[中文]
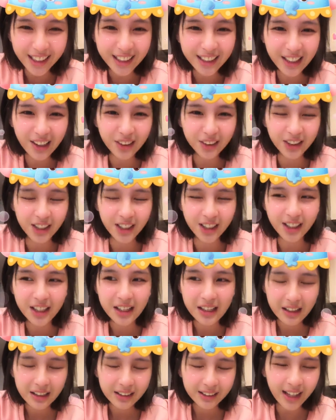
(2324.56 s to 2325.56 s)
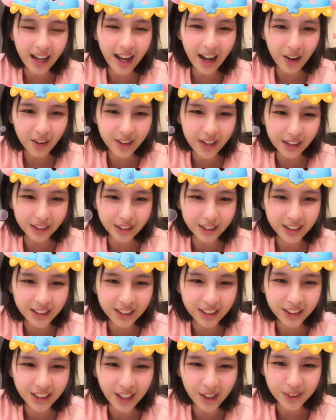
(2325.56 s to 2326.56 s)
但你要先戴好氧
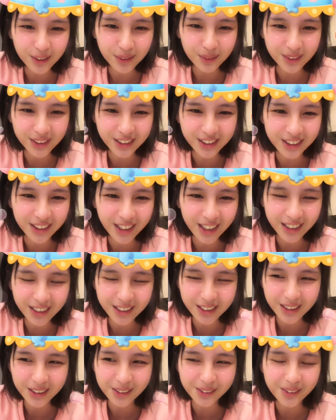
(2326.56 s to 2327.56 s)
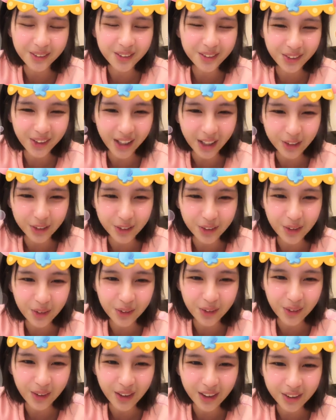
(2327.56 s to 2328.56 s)
气罩什么之类的那种，就感觉
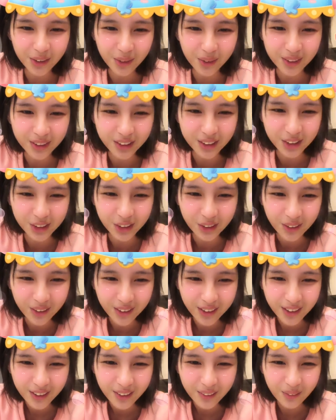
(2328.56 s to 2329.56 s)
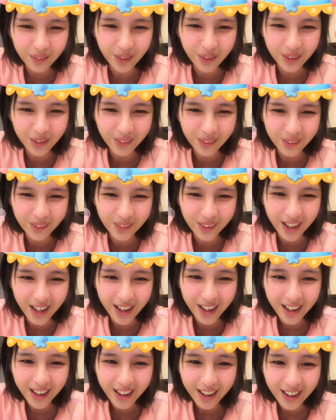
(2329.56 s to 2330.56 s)
游泳要游很久。我游过来，
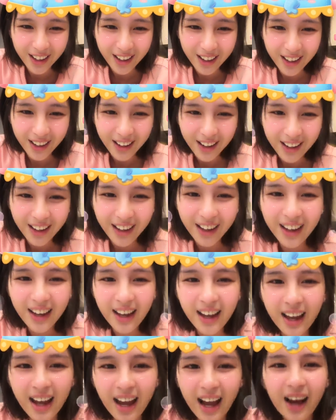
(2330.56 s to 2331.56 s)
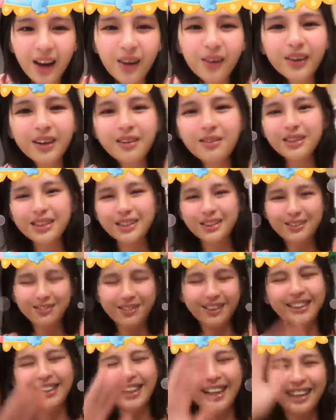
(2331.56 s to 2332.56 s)
好，我跟你们
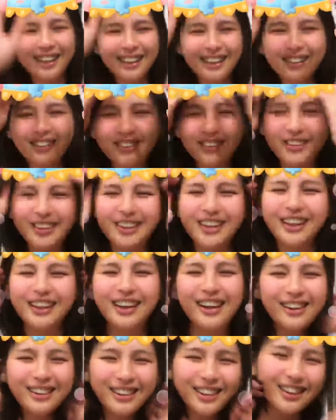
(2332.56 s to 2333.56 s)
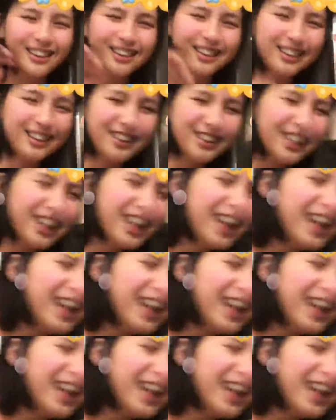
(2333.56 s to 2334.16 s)
分享一个我觉得很好笑的事情，